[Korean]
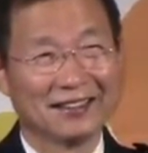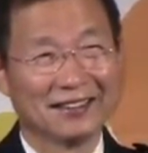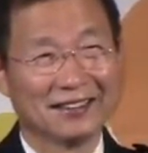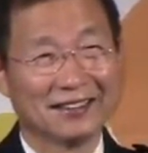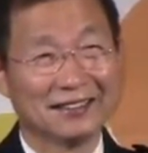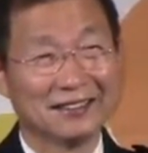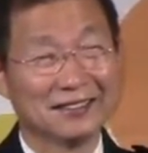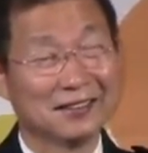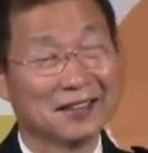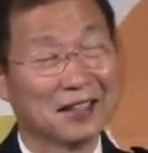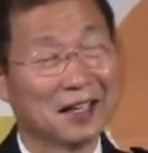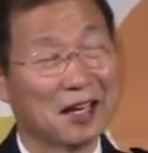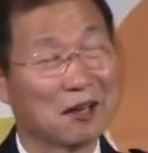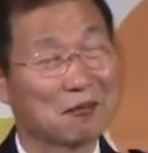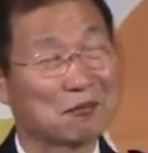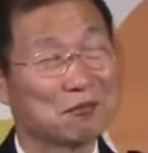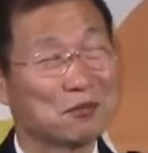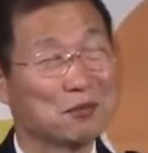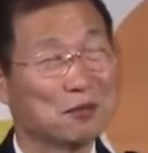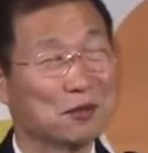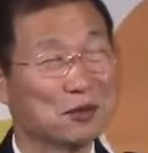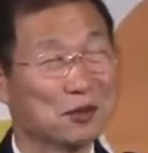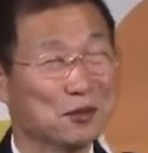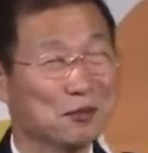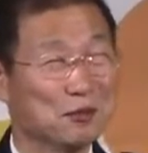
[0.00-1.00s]
어제
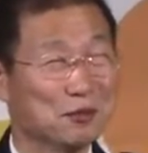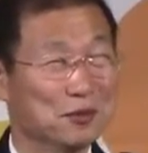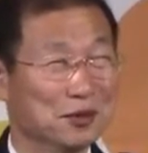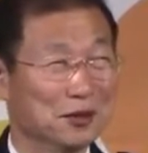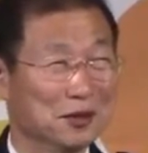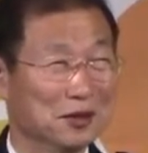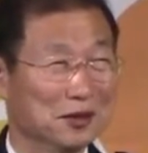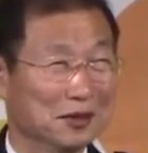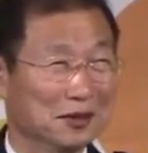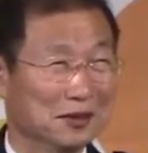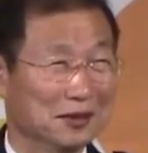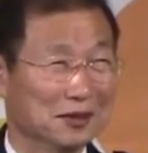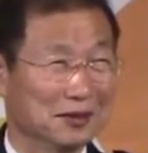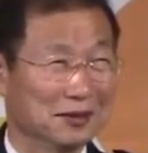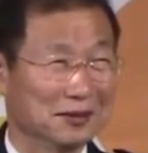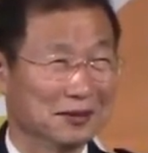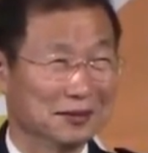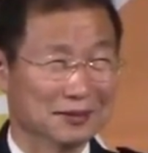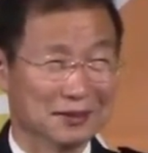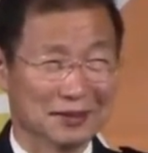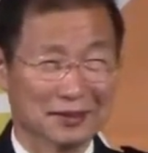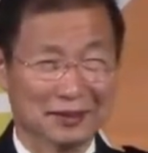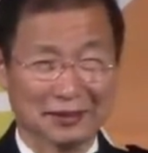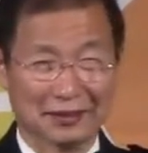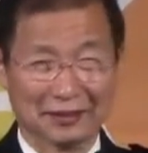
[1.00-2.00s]
학부모님들이
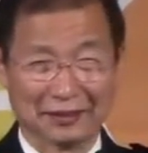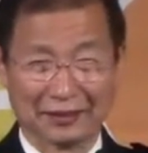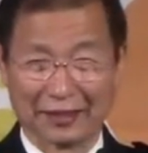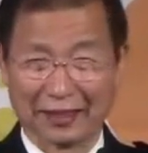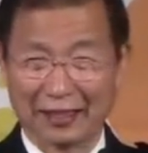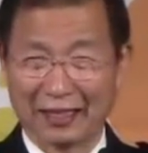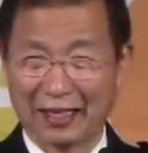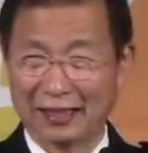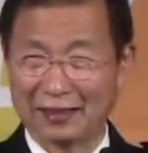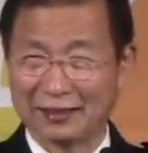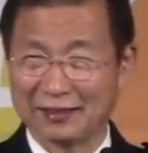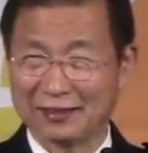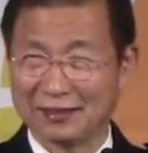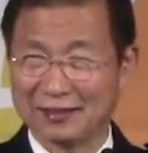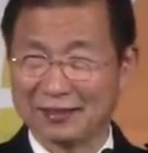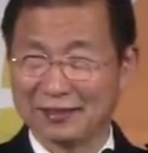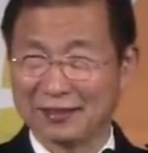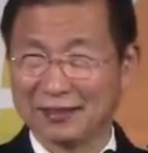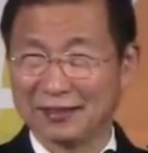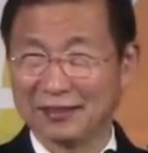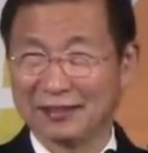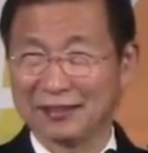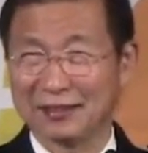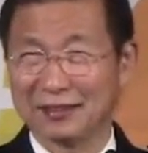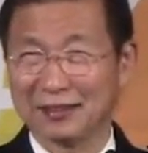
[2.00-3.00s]
여기 이렇게 가득
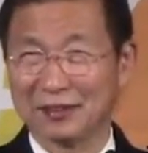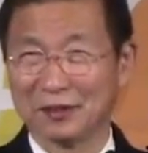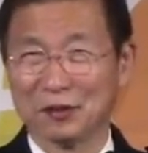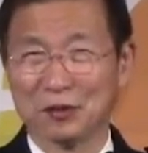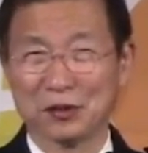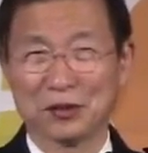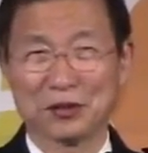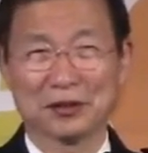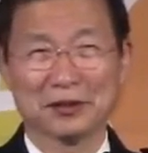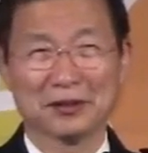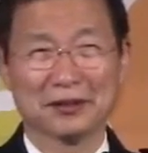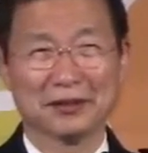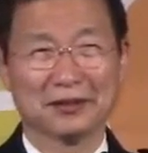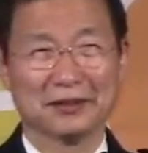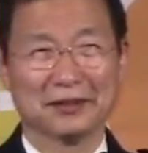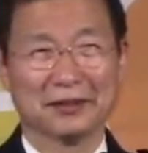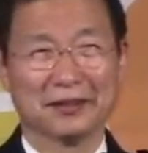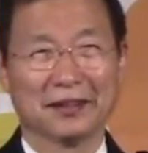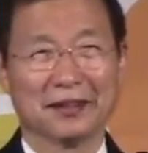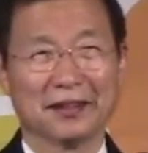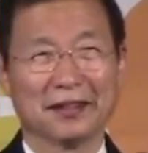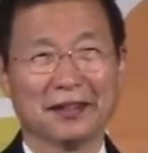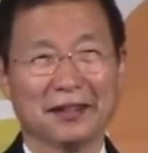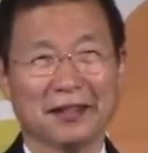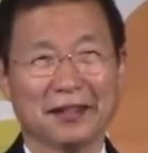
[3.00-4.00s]

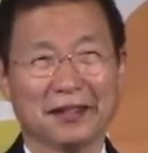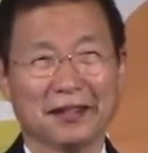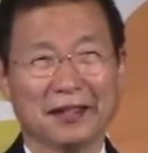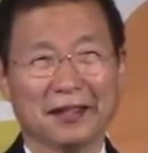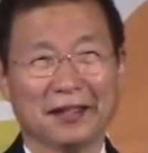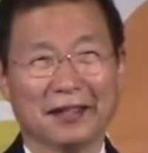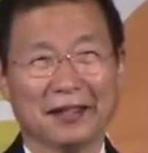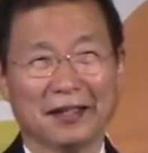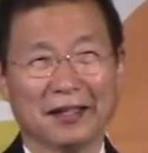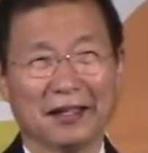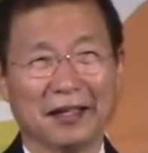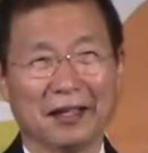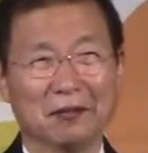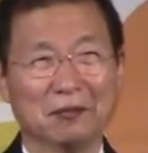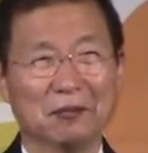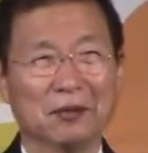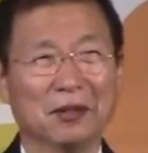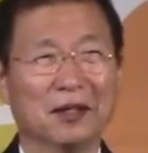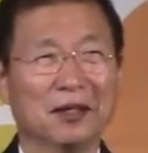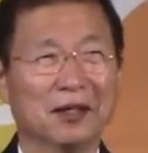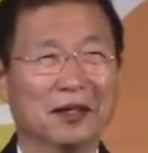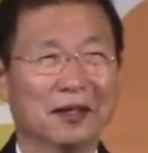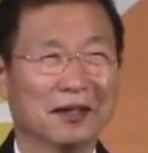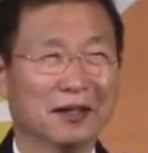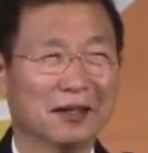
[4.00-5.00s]
오셨는데
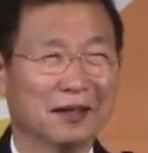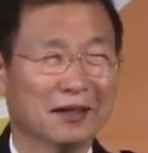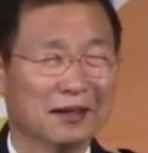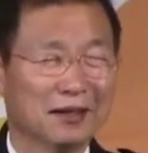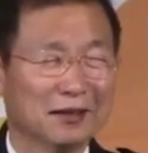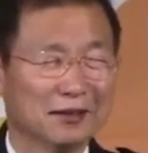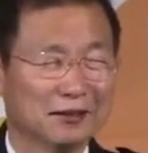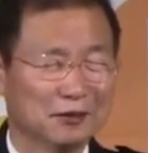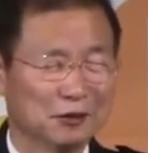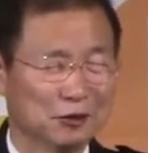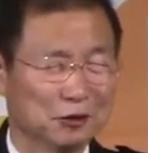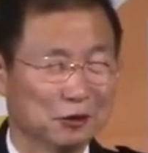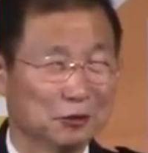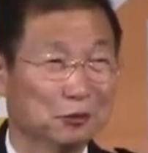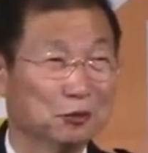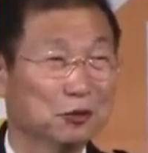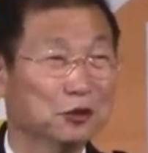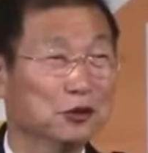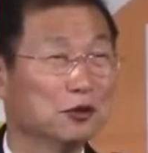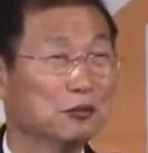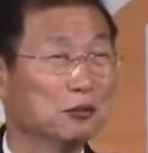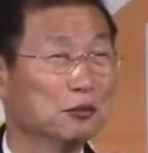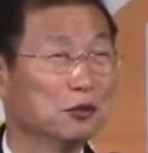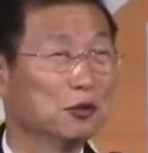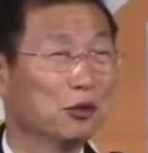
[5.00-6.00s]
아마
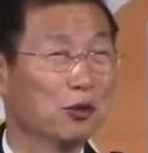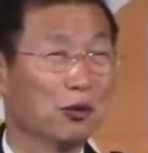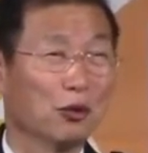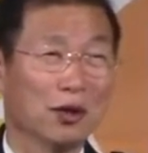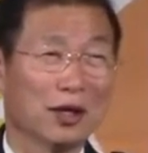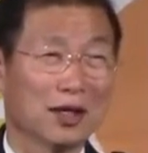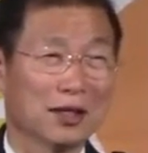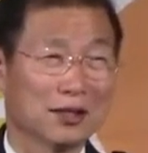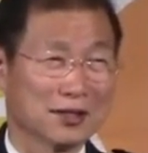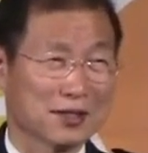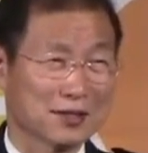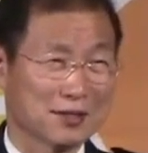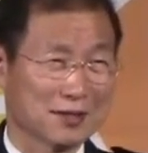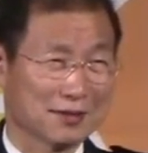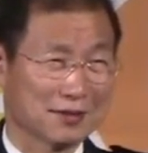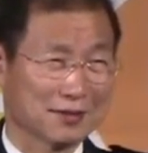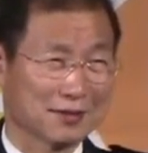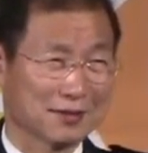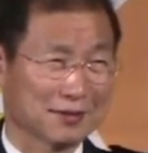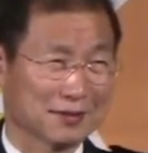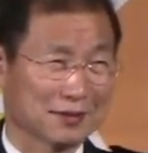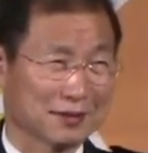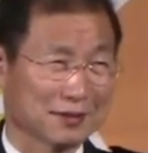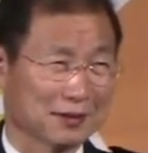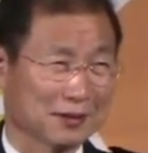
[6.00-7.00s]
너무너무
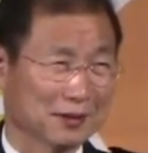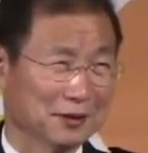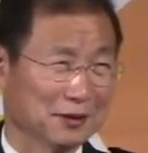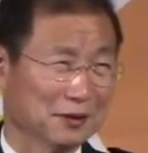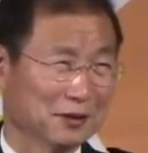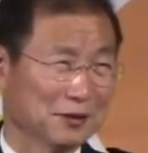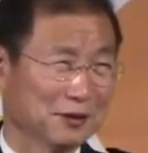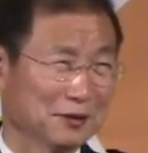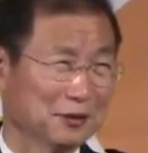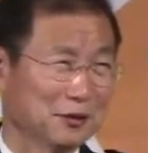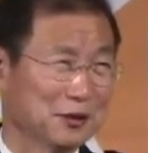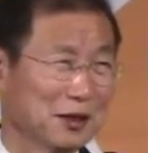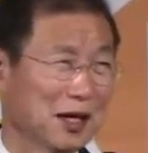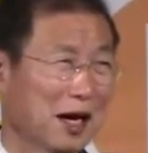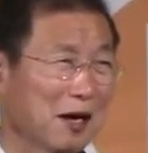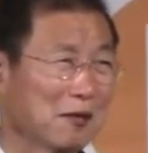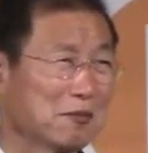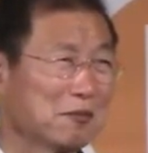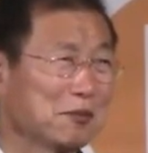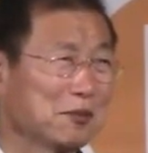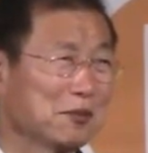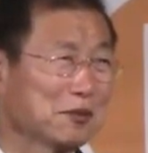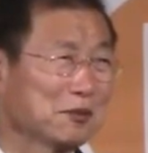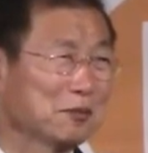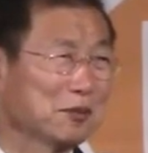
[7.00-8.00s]
놀라셨을 거예요. 우리
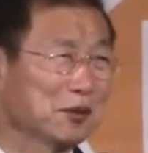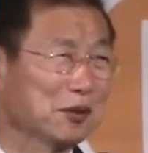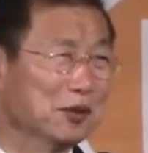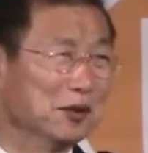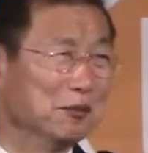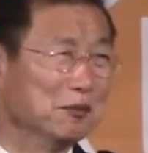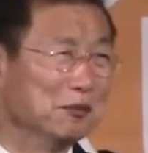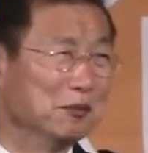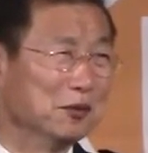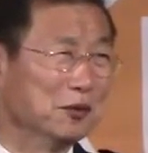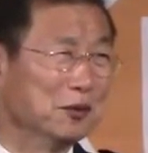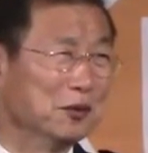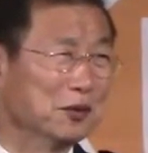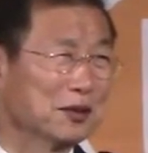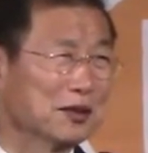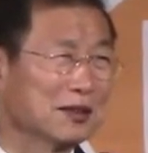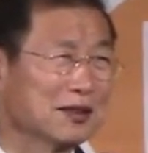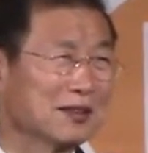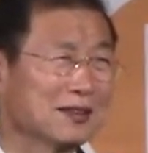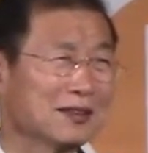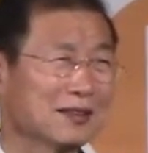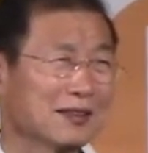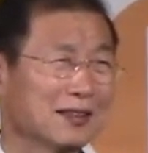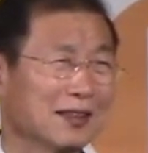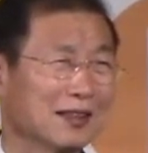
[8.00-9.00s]
학부모님도
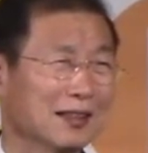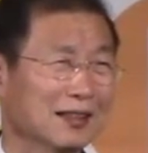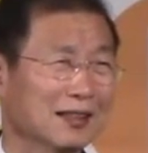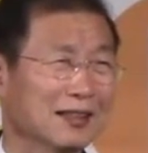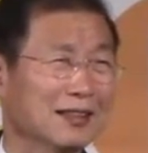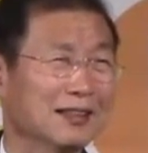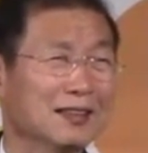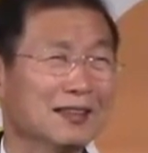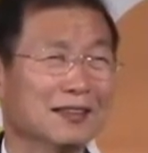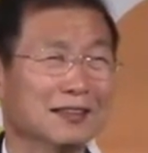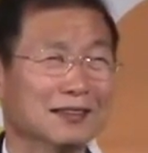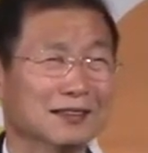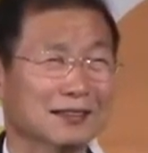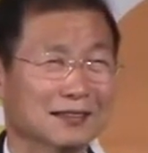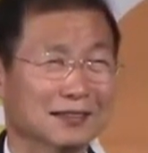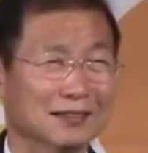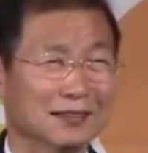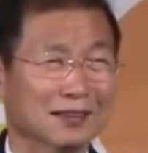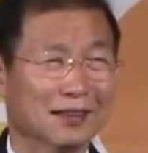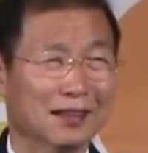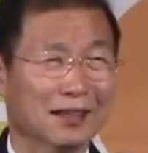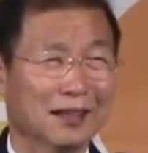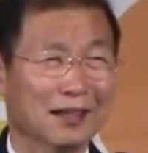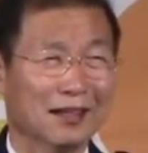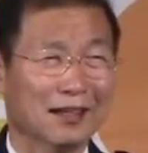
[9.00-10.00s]
그렇게
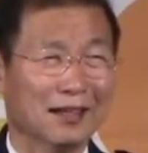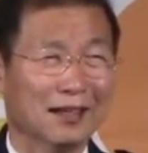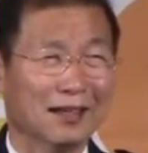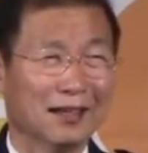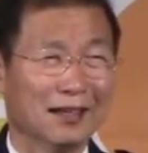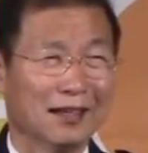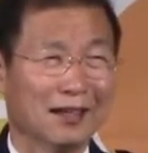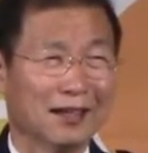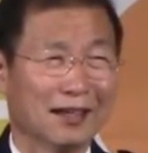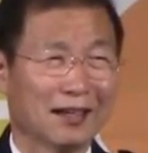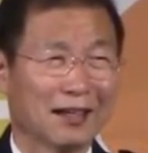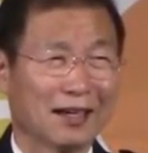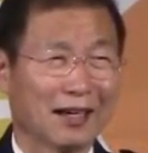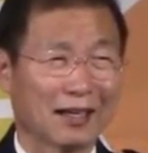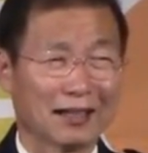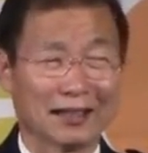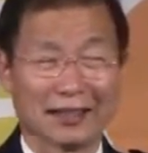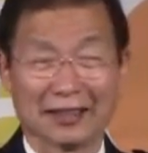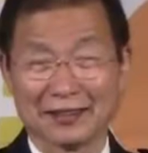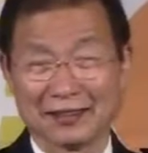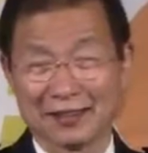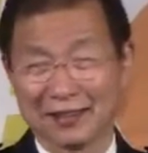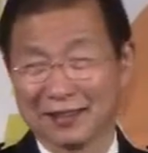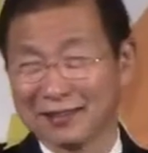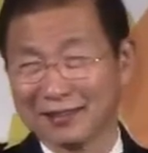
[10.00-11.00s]
기대는 안
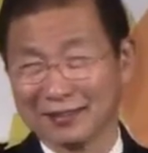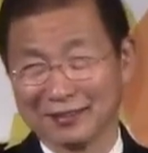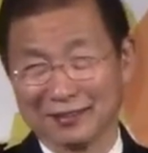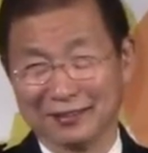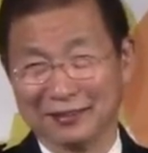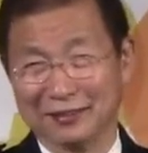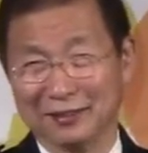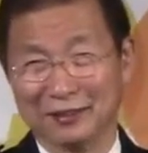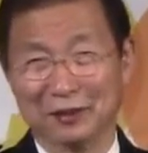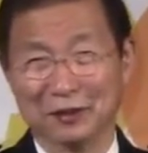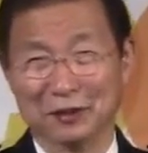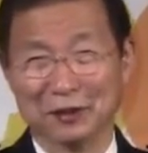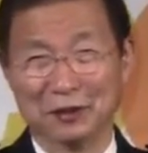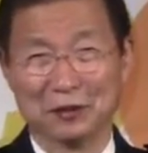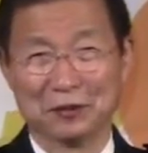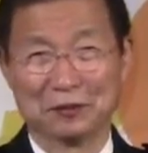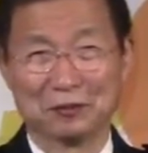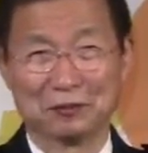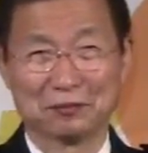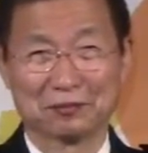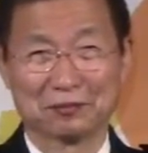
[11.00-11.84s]
하셨거든요.